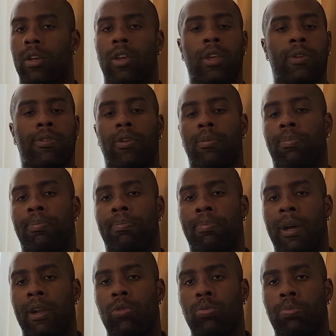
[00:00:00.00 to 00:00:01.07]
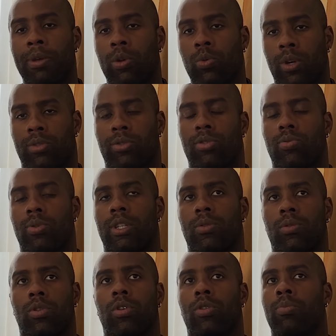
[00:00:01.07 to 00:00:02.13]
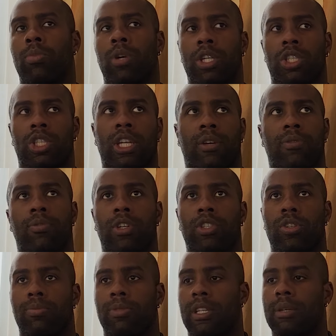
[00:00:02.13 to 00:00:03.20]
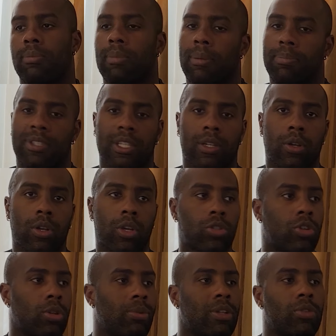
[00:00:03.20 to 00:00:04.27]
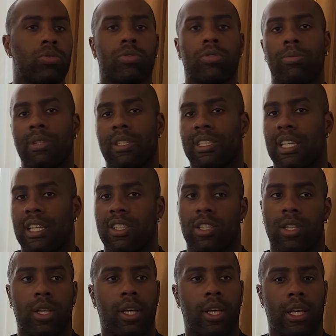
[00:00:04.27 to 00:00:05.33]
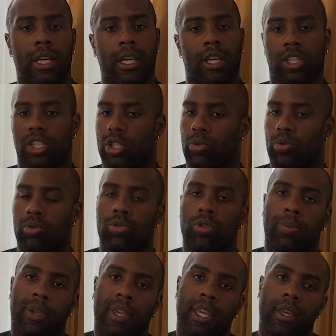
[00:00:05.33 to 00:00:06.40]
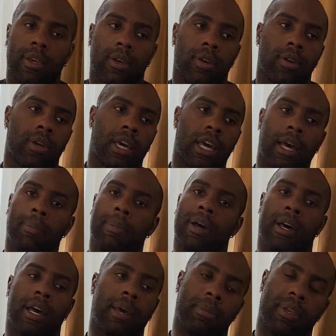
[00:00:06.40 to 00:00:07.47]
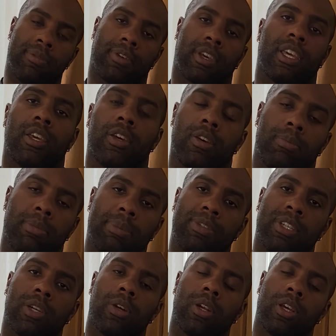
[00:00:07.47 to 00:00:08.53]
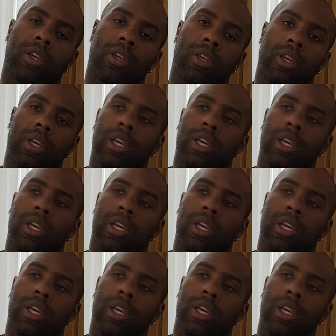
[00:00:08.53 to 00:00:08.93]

il faut pas louper quoi que ce soit. Donc euh, moi, à chaque fois, j'en ai ma psychologue. 2012-2016, j'ai toujours pris euh, à, ma, à mes frais euh, ma psychologue